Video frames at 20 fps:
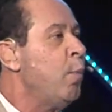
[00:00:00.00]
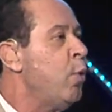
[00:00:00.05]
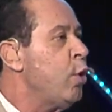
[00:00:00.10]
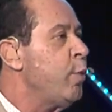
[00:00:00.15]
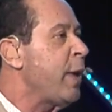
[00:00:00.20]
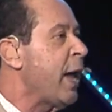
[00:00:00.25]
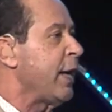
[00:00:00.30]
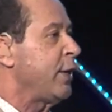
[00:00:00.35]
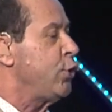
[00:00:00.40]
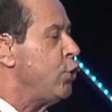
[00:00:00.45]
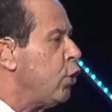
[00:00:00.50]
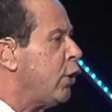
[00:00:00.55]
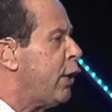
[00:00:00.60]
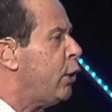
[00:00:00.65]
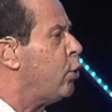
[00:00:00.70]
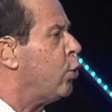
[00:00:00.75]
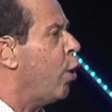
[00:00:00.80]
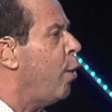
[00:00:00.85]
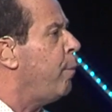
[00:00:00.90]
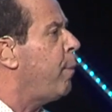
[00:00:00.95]
Muy bien, yo
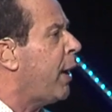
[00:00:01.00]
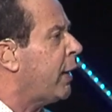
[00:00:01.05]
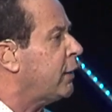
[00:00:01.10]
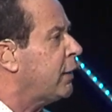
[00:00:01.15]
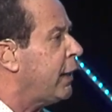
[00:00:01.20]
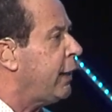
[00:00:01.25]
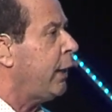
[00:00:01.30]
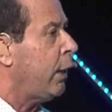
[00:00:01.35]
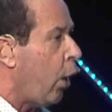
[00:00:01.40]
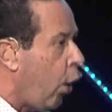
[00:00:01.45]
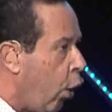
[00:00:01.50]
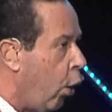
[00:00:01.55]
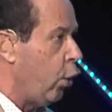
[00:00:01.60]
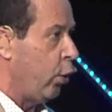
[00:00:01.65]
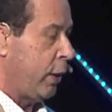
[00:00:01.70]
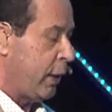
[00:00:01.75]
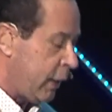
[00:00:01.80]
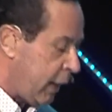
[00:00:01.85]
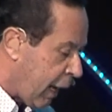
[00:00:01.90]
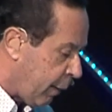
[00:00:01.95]
quiero compartir
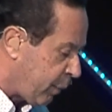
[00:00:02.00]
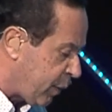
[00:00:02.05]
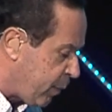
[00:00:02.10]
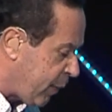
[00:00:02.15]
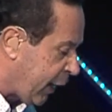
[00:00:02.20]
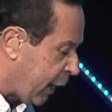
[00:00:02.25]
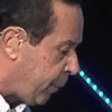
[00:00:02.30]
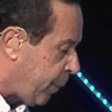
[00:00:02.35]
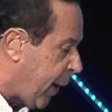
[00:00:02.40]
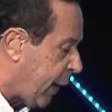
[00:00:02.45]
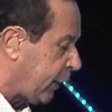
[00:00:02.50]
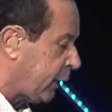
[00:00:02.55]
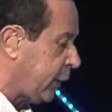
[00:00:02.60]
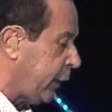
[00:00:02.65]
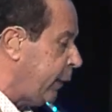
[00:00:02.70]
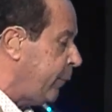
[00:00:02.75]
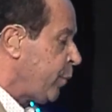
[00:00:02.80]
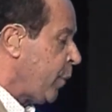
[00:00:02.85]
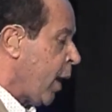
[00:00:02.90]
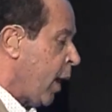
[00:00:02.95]
hoy la primera
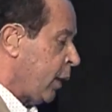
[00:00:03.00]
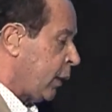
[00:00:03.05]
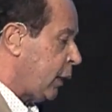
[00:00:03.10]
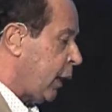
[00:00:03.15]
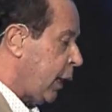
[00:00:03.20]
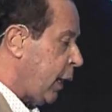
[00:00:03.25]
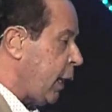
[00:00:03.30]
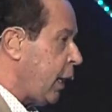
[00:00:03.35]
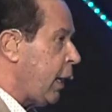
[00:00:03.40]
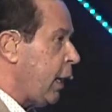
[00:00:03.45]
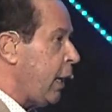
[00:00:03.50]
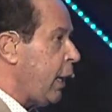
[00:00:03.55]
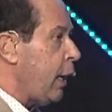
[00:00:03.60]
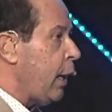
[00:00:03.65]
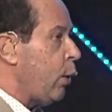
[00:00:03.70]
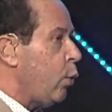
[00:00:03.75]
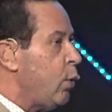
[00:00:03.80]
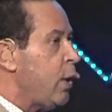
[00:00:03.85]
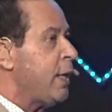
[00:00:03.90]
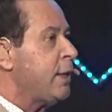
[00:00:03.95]
parte
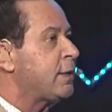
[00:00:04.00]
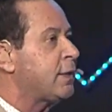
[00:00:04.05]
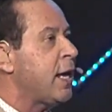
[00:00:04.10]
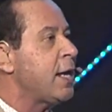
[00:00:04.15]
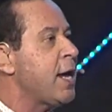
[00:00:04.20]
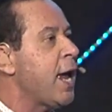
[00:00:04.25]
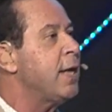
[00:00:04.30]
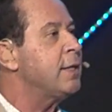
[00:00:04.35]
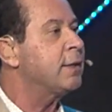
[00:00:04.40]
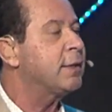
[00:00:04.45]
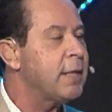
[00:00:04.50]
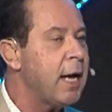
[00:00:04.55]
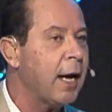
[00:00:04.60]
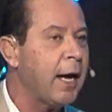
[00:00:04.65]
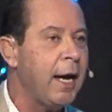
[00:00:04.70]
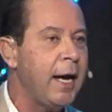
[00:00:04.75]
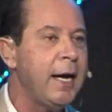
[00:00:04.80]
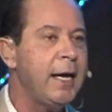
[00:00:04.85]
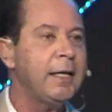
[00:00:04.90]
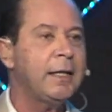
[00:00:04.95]
de una enseñanza
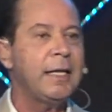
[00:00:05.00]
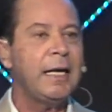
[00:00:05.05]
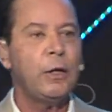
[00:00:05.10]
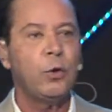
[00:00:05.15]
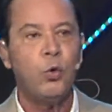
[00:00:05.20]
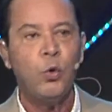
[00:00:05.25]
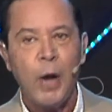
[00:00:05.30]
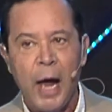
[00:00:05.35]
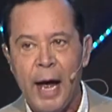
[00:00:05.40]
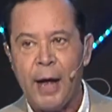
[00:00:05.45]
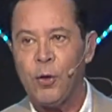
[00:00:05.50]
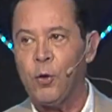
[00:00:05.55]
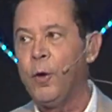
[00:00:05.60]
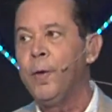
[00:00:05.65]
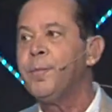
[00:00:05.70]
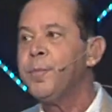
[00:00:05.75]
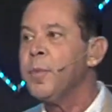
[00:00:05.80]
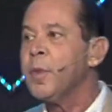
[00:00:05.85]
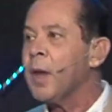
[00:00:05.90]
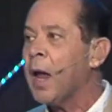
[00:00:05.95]
que he
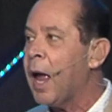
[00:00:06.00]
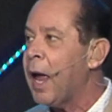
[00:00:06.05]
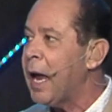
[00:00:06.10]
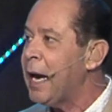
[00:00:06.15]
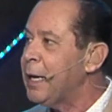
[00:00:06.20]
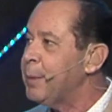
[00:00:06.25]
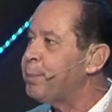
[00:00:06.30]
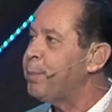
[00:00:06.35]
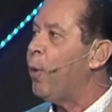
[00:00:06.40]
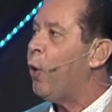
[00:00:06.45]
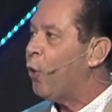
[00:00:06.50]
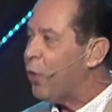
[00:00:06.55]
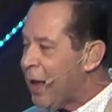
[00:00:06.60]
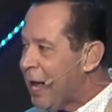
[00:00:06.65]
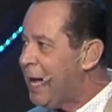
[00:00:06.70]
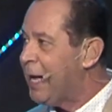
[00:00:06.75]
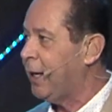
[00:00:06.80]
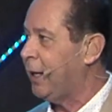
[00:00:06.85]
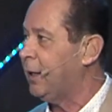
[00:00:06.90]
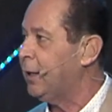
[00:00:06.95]
titulado El
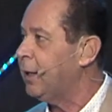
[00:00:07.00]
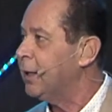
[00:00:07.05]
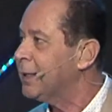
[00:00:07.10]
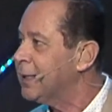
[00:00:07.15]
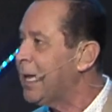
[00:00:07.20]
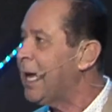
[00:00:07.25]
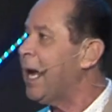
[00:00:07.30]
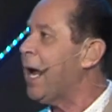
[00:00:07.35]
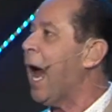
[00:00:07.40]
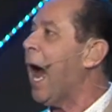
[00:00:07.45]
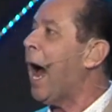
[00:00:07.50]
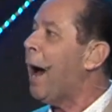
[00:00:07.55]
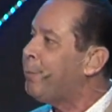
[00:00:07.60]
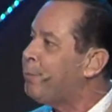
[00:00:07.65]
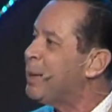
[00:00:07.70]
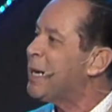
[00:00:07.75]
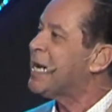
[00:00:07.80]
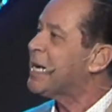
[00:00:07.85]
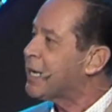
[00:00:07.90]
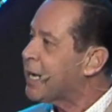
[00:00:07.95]
poder de
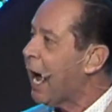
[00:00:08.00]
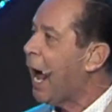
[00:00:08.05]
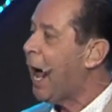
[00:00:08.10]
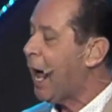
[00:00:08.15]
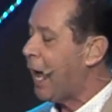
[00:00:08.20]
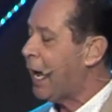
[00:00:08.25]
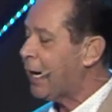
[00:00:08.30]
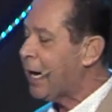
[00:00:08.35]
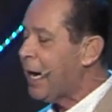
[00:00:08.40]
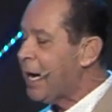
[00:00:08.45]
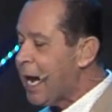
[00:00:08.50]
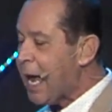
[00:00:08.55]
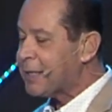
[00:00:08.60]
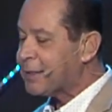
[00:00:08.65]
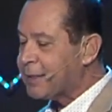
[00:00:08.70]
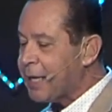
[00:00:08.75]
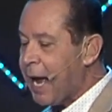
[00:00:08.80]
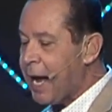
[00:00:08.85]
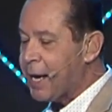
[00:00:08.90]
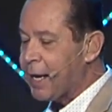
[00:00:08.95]
aplicar
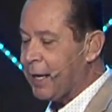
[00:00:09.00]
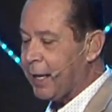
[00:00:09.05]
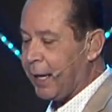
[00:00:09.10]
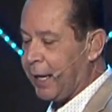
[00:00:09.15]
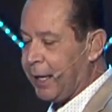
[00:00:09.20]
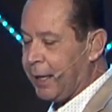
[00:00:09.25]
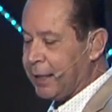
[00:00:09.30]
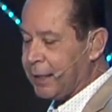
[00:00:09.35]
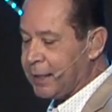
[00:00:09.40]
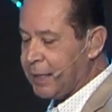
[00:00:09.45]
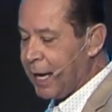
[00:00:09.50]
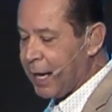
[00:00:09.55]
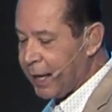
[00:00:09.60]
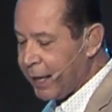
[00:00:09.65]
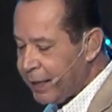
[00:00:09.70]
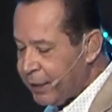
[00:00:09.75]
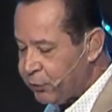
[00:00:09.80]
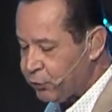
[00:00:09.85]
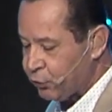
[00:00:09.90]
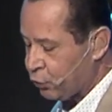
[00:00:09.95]
la sangre de
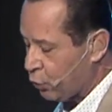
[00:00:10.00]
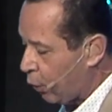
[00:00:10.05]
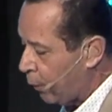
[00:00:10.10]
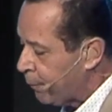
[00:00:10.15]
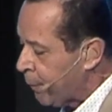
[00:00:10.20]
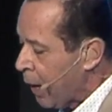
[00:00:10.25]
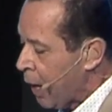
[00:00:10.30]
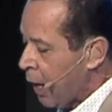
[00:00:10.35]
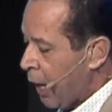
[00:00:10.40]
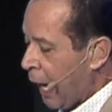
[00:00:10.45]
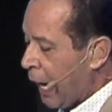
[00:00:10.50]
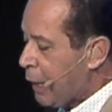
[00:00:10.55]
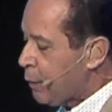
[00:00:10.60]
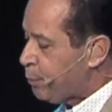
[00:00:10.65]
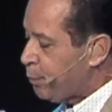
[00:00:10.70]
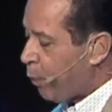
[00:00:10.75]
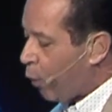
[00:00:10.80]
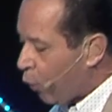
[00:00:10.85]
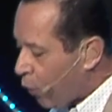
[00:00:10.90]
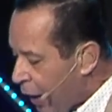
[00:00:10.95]
Cristo.
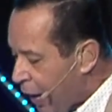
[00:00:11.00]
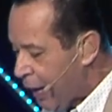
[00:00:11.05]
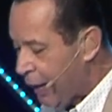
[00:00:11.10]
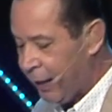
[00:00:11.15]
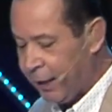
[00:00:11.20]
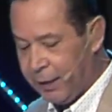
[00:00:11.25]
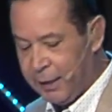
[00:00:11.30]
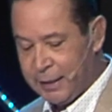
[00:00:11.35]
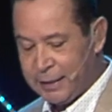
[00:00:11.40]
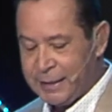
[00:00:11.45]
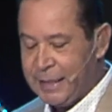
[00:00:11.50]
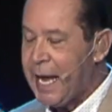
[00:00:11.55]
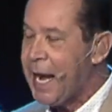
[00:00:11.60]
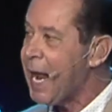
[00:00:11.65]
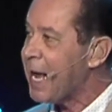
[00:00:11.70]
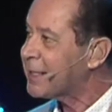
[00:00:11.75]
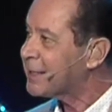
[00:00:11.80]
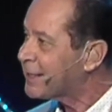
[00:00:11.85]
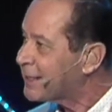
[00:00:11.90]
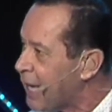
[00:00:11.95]
El poder
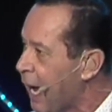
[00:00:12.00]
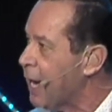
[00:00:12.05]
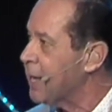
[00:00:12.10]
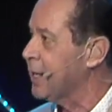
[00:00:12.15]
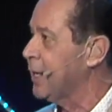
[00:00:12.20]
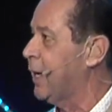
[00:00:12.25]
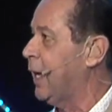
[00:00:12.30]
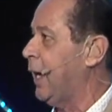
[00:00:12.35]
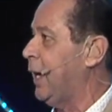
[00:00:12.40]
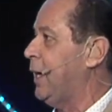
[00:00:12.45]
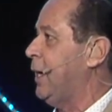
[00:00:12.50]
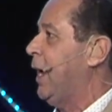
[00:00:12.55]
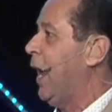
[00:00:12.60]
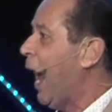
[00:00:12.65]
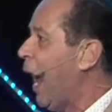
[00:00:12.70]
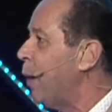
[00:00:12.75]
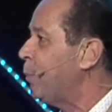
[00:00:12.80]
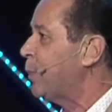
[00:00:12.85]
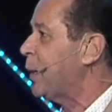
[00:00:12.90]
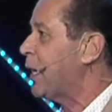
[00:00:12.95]
de la sangre
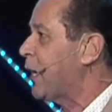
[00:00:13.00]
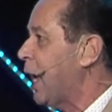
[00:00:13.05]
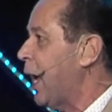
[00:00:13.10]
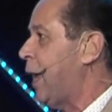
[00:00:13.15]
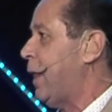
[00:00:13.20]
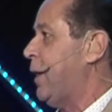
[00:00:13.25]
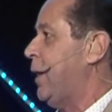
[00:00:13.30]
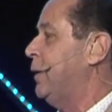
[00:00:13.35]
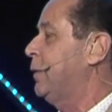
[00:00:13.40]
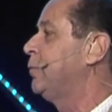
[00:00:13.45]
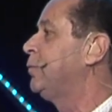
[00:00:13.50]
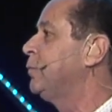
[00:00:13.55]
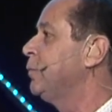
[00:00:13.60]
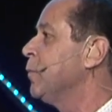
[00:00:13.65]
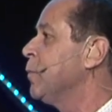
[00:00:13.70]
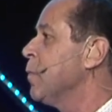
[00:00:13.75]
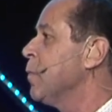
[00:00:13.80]
aplicada.